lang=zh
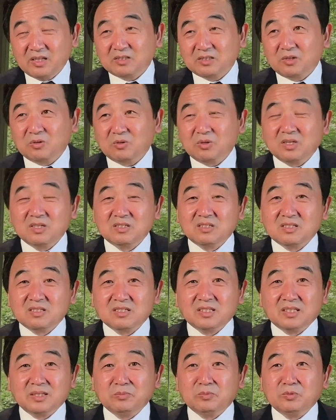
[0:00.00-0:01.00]
手，而
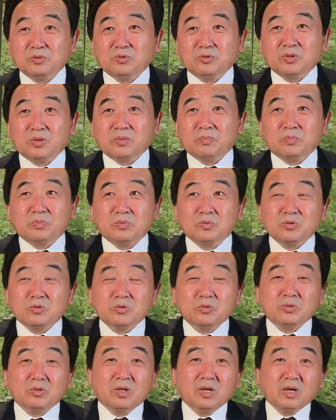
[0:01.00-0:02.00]
自己却不
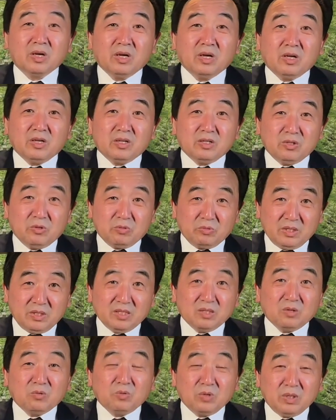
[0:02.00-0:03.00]
去有意
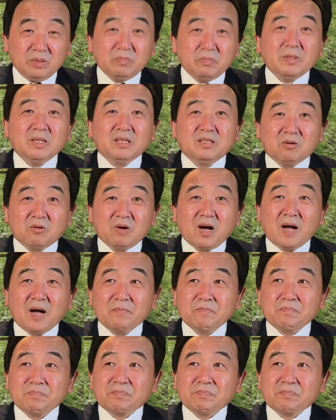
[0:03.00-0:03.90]
的回避的话。